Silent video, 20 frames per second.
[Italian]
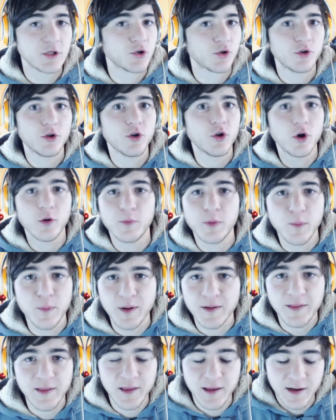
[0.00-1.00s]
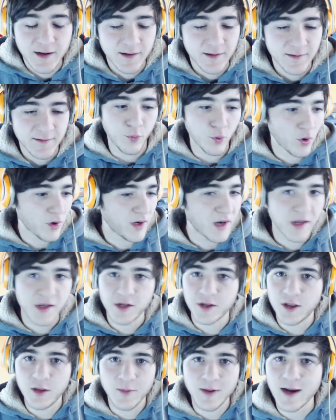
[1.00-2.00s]
il giorno dopo, per dire, oppure una
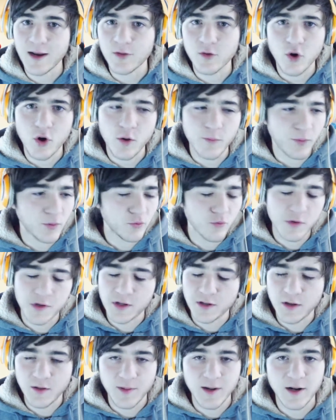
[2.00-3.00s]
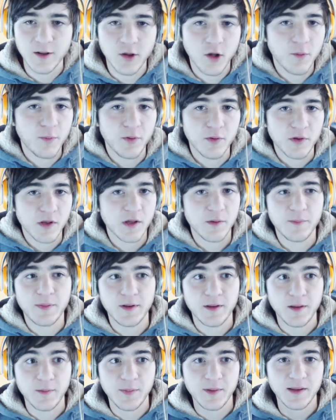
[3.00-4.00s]
settimana dopo, due settimane dopo,
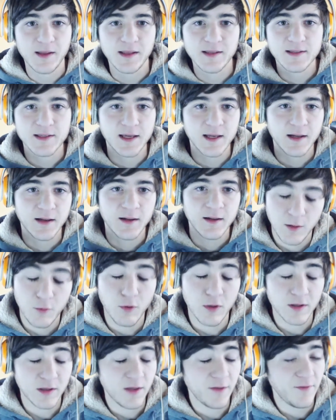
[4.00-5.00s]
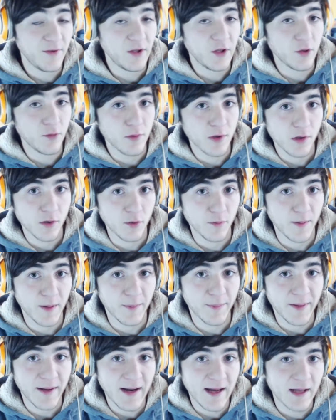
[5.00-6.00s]
sempre a dipendenza di quanti video mi sono
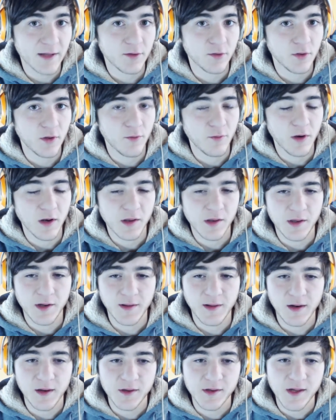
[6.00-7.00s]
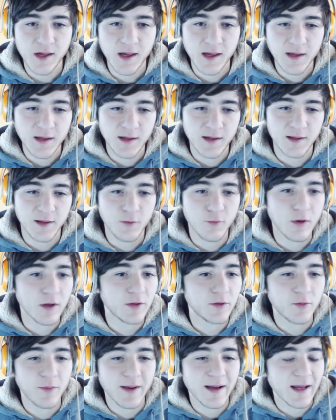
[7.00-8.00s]
preparato di quella serie delle 6 e di
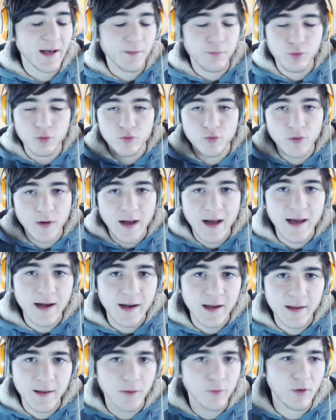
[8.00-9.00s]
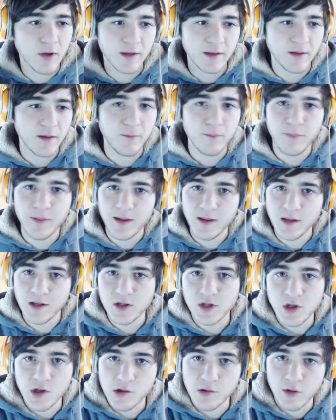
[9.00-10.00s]
quanto magari può durare, di quanti impegni
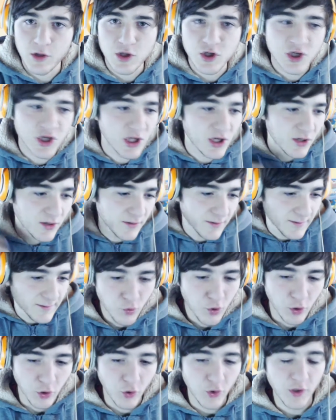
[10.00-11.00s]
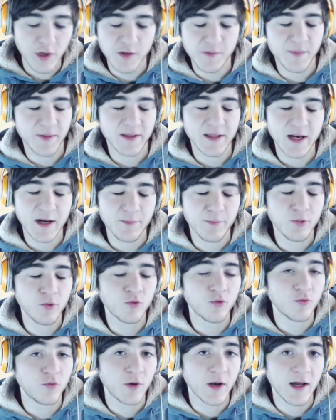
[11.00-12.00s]
ci sono in giro. Comunque non rispetterà più
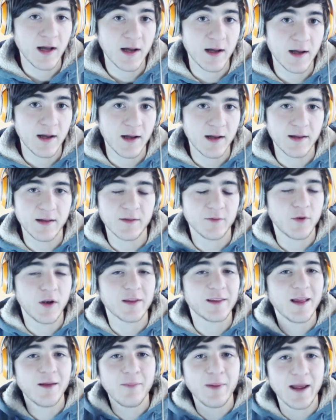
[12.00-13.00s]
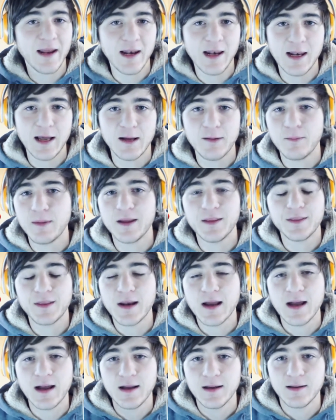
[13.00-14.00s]
una, una tabella, ma
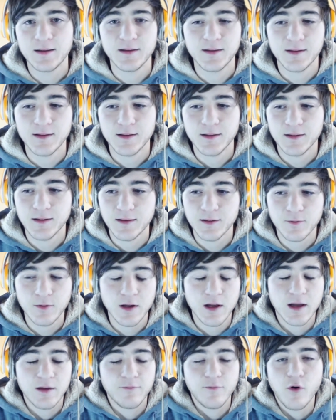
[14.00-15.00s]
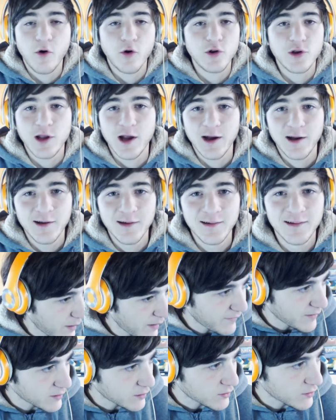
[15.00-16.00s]
andrà eh, a voglia.
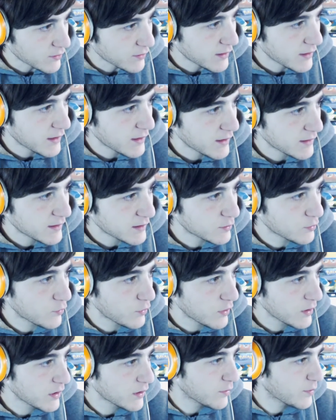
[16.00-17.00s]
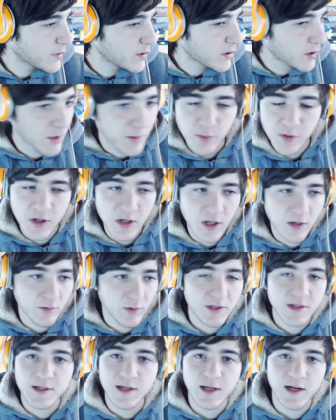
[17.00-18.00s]
Perfetto, eh, detto questo penso che possiamo
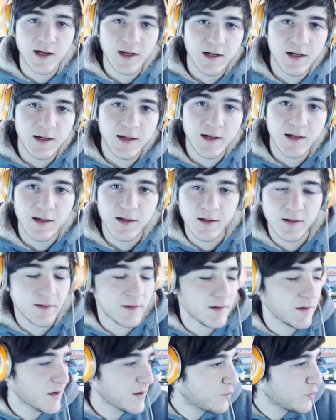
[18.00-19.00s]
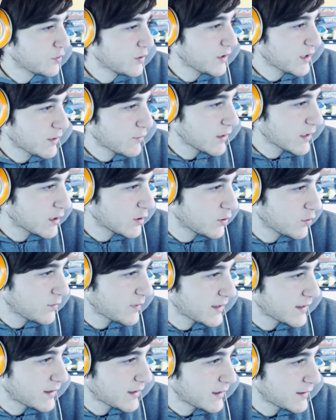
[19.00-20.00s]
iniziare a rispondere a qualche
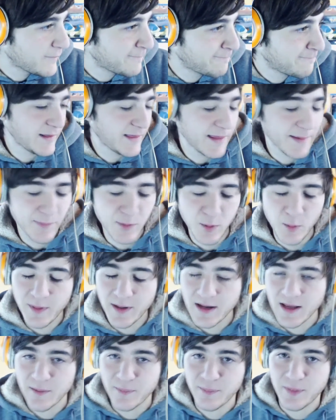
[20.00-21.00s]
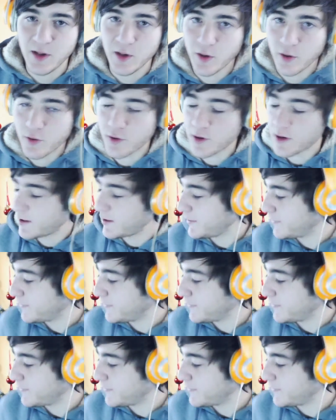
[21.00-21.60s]
domanda del tipo perché Pino è ancora